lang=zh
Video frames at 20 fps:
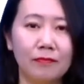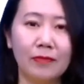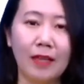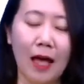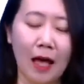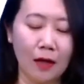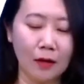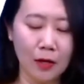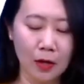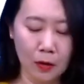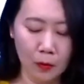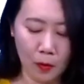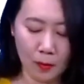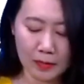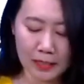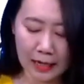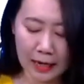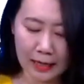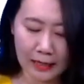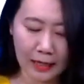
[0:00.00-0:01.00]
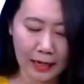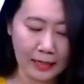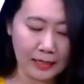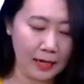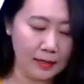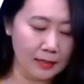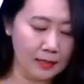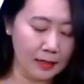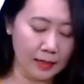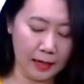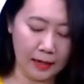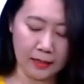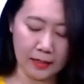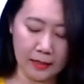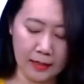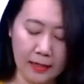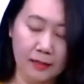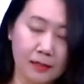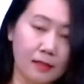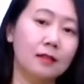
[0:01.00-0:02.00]
好，我们接下来呢，来详细的看看这些
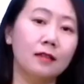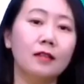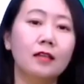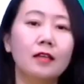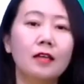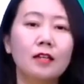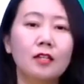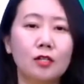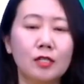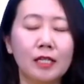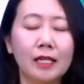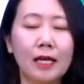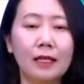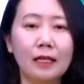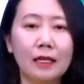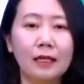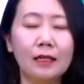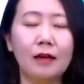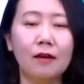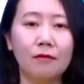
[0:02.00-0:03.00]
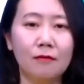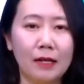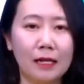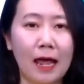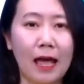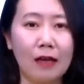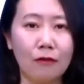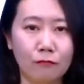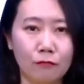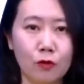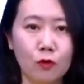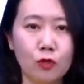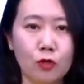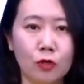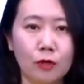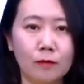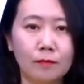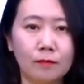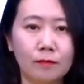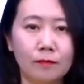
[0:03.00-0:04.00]
单词。首先看第一个，未来，future。